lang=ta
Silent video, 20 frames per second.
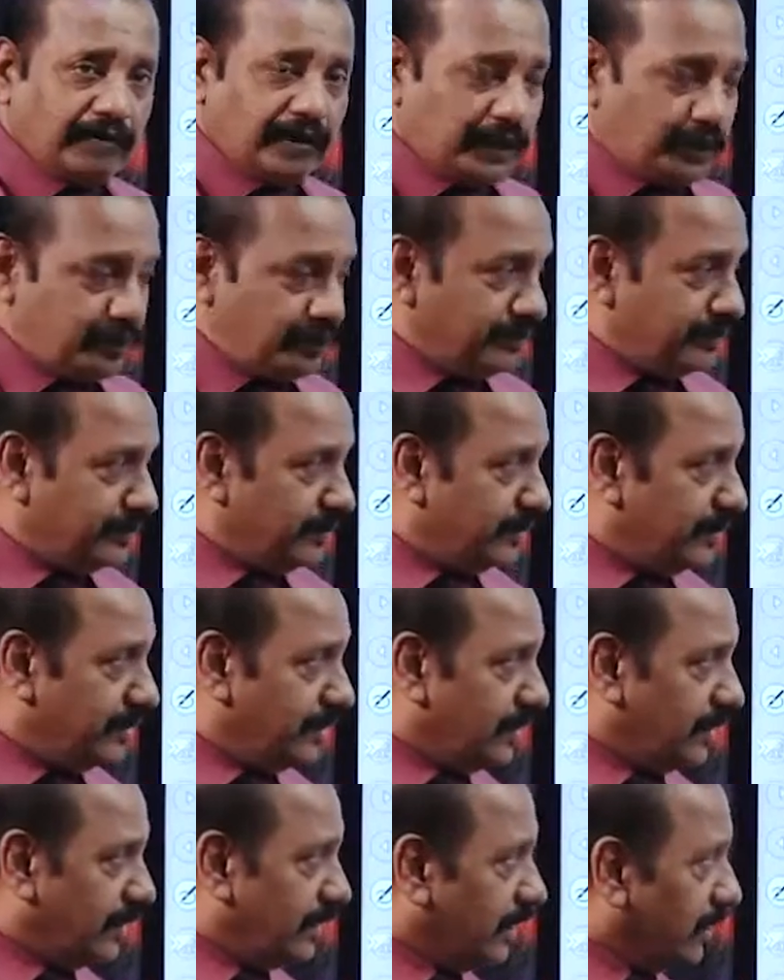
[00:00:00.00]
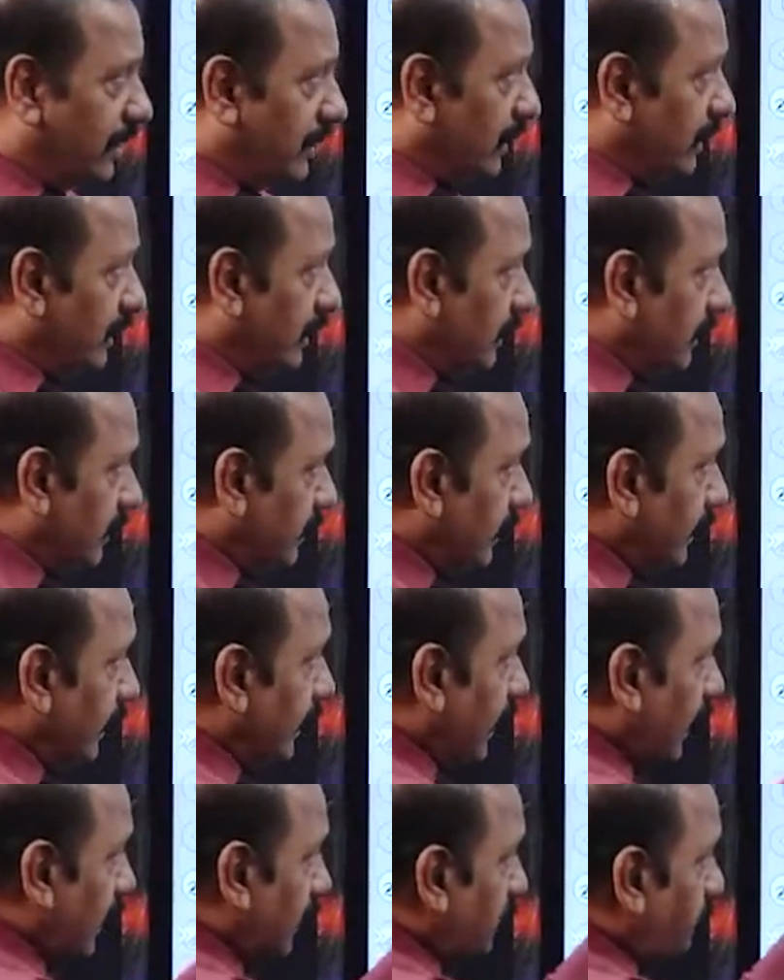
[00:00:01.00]
வரும் இதே
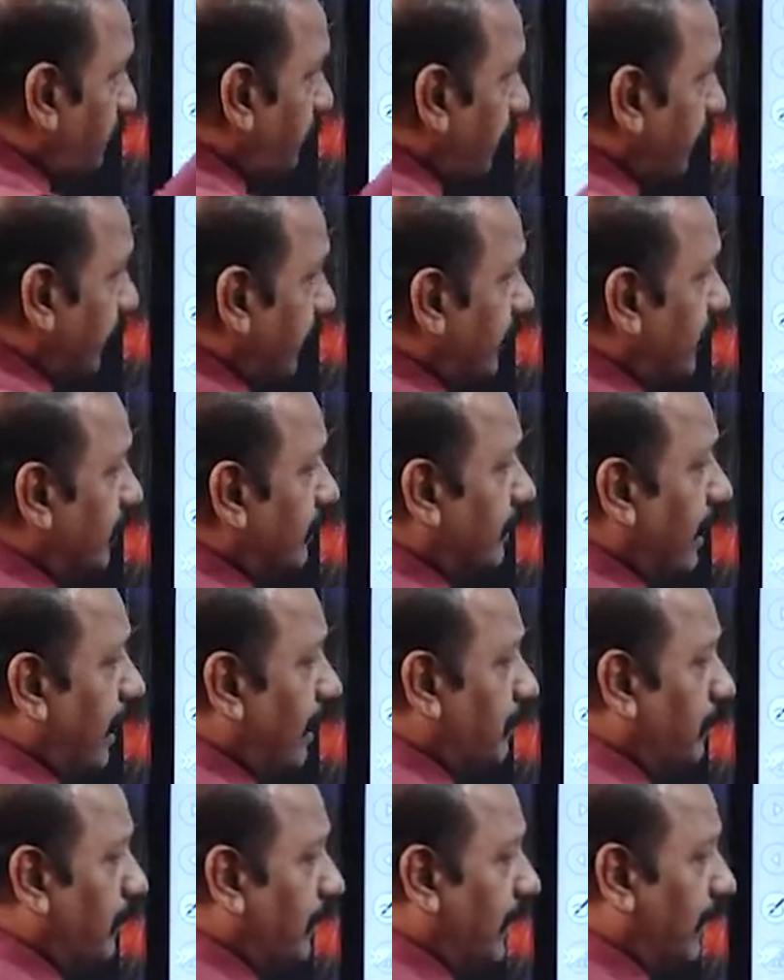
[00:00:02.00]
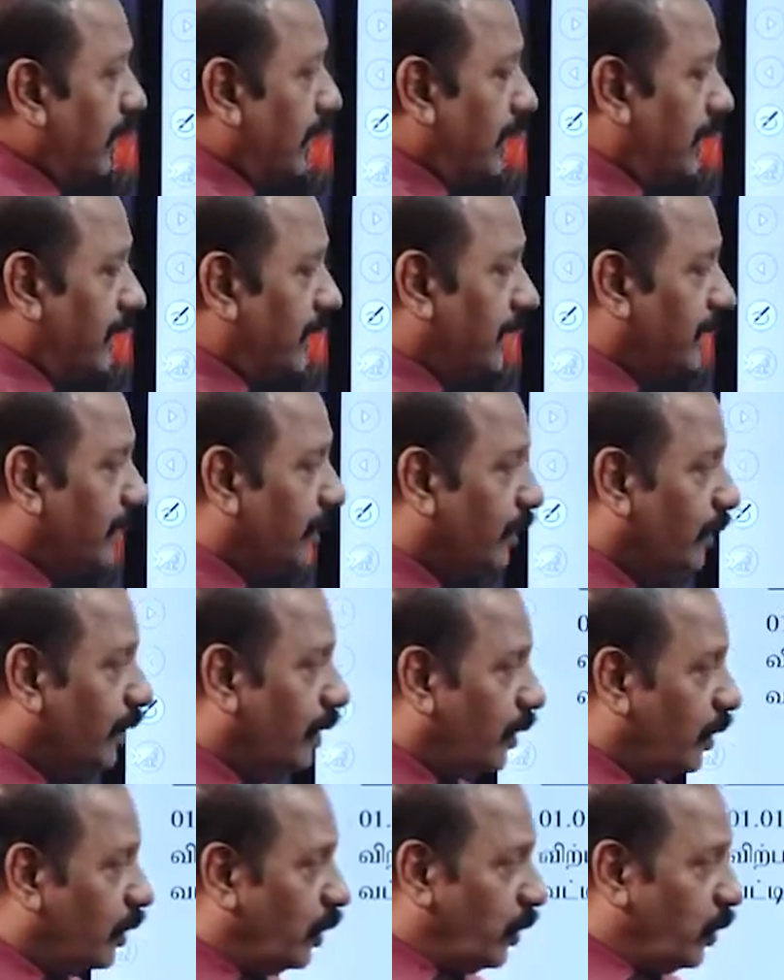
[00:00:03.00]
அடிப்படையில் தான் பிள்ளைகள்
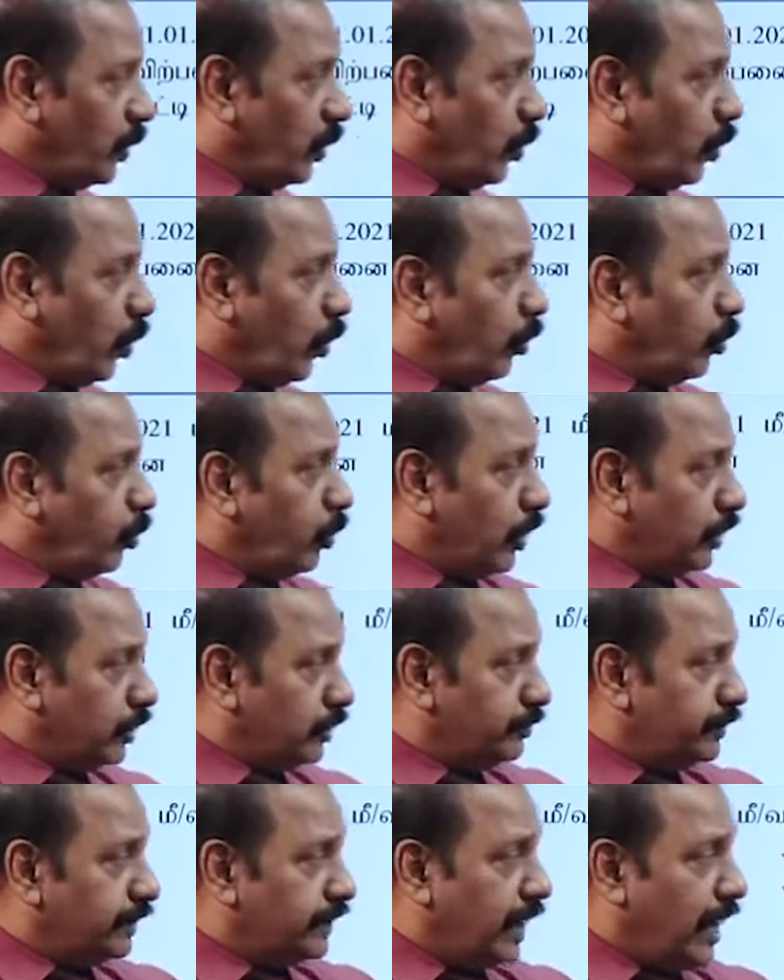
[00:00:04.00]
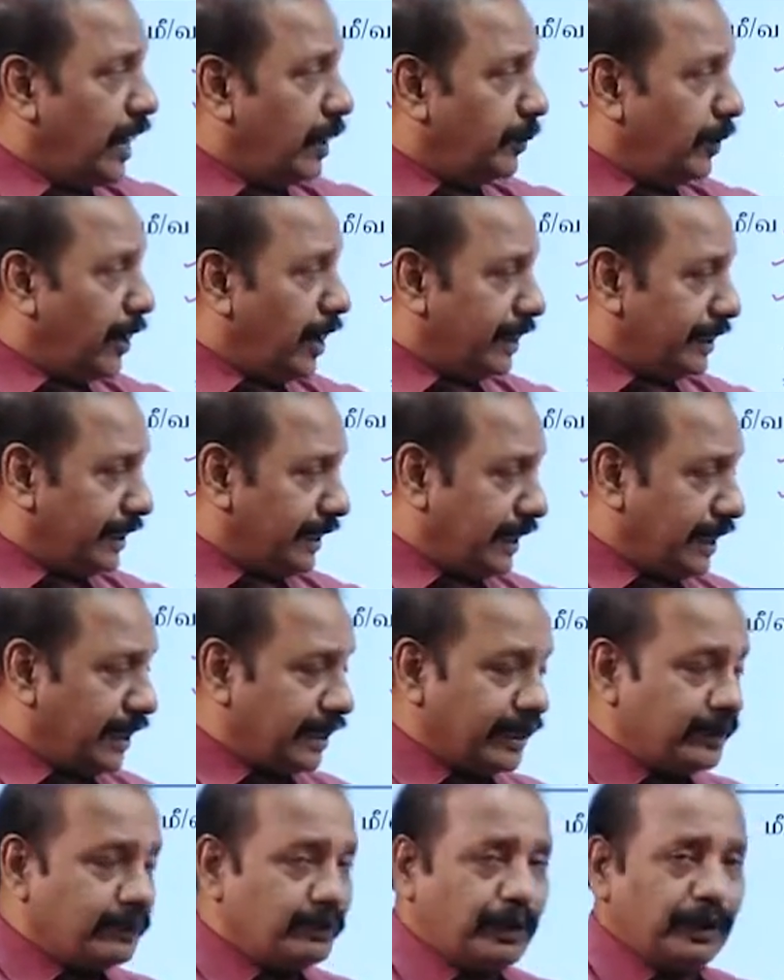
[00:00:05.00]
ஒவ்வொரு வியாபார
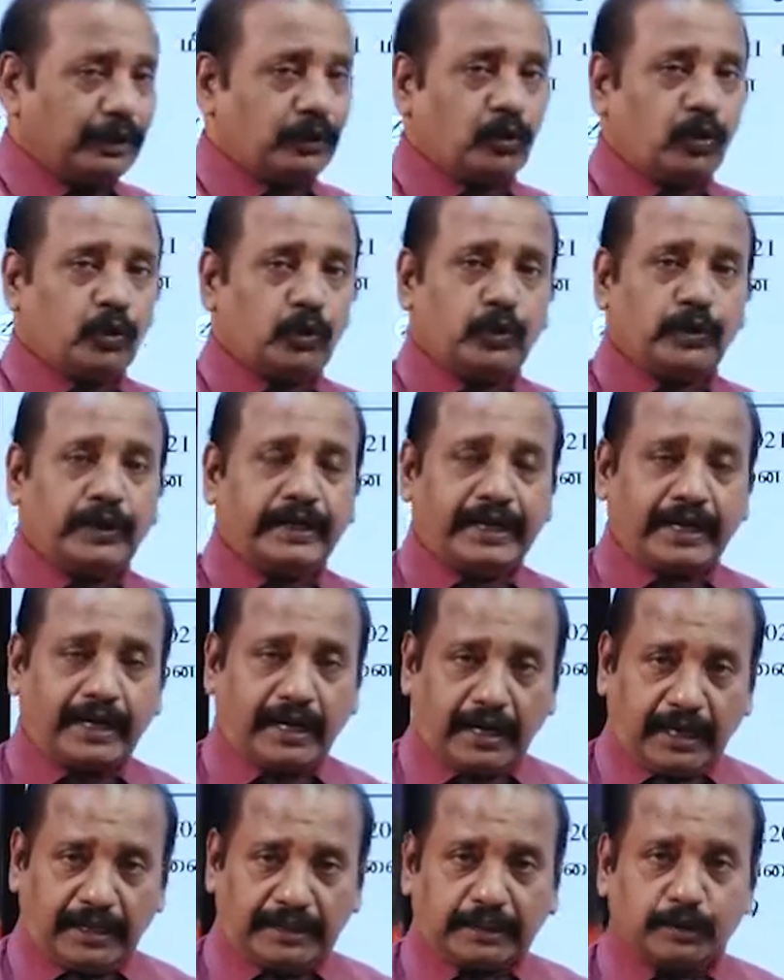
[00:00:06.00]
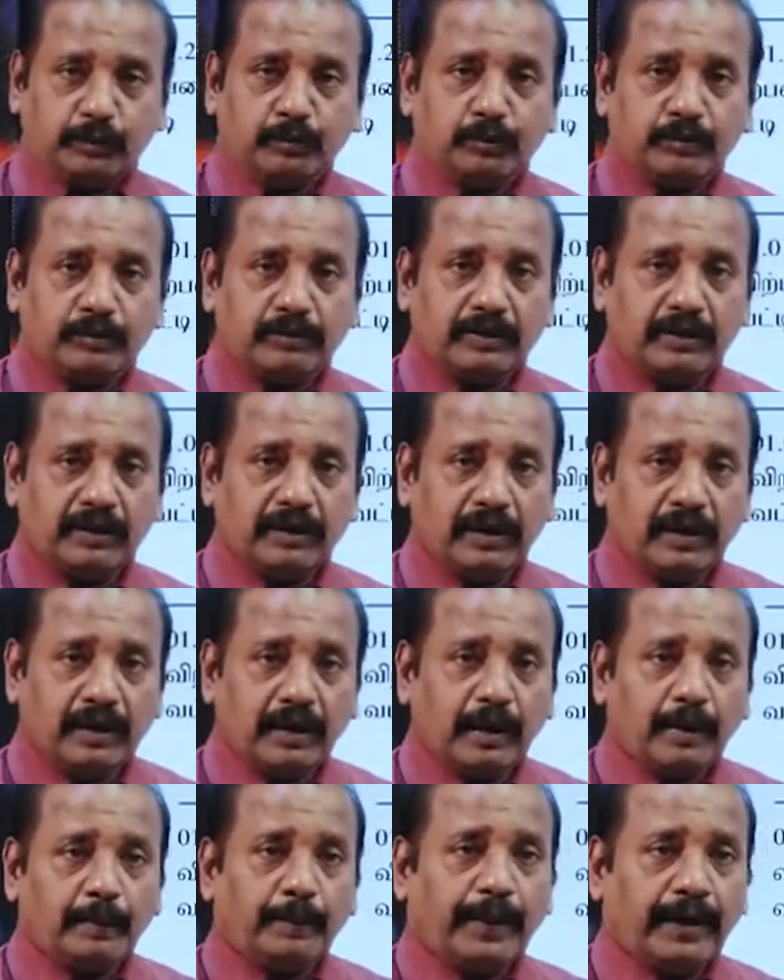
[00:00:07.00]
கடன்பட்டோருடைய கணக்கும்
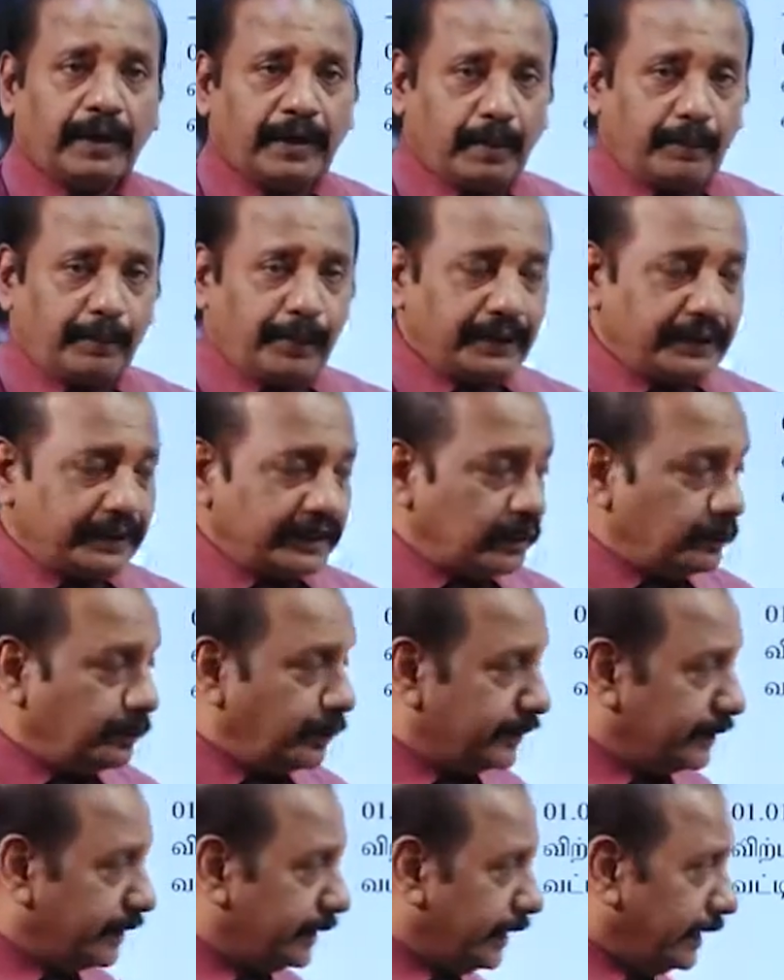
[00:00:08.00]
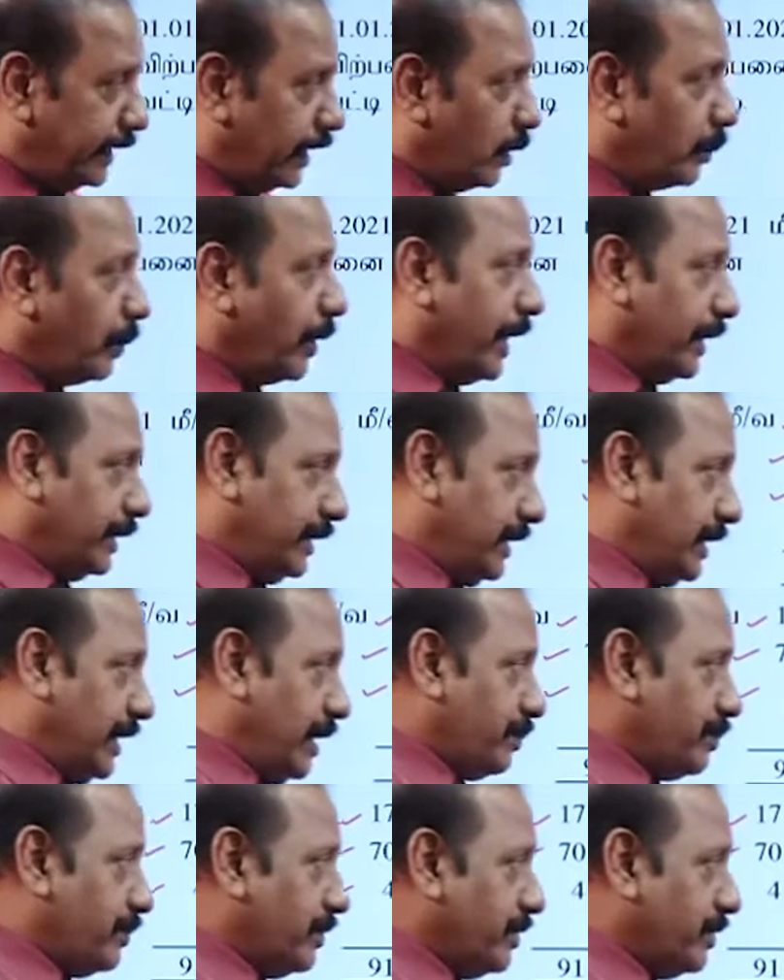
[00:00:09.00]
பேணப்பட்டிருப்பதை நீங்கள் பார்க்கலாம்